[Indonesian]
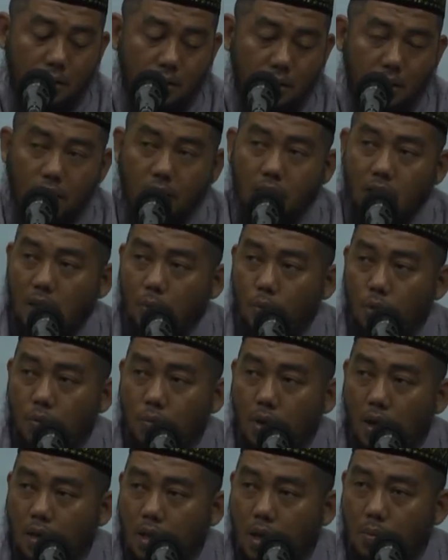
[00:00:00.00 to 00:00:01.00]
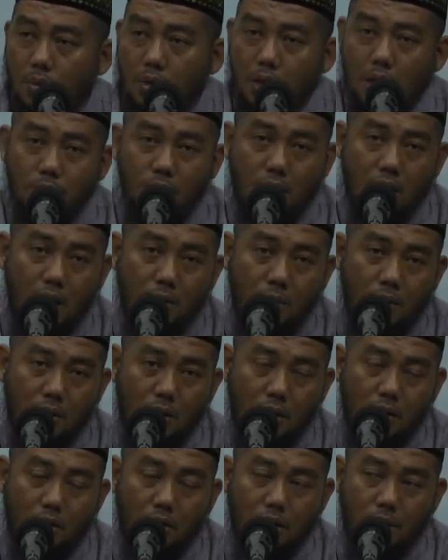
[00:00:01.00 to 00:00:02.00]
Dan kita pun mengenal betapa rahmat
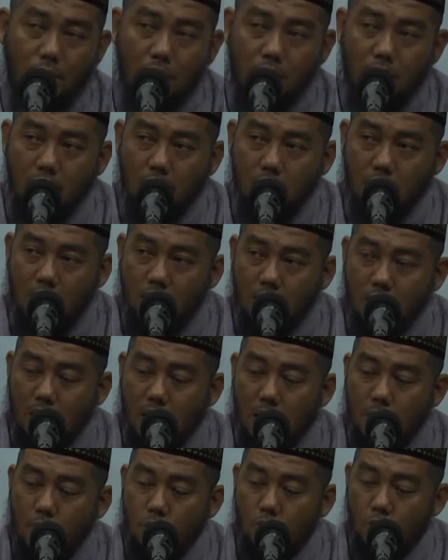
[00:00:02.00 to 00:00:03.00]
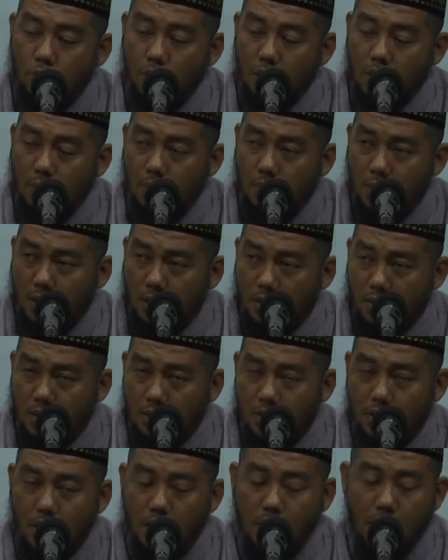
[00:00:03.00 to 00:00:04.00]
Allah kepada kita yang telah menurunkan kepada kita
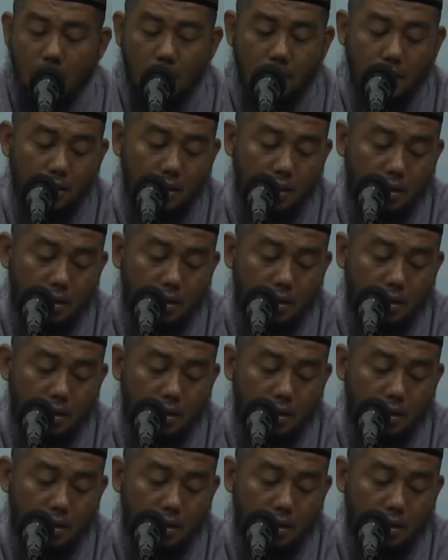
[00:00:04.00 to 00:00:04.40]
syariat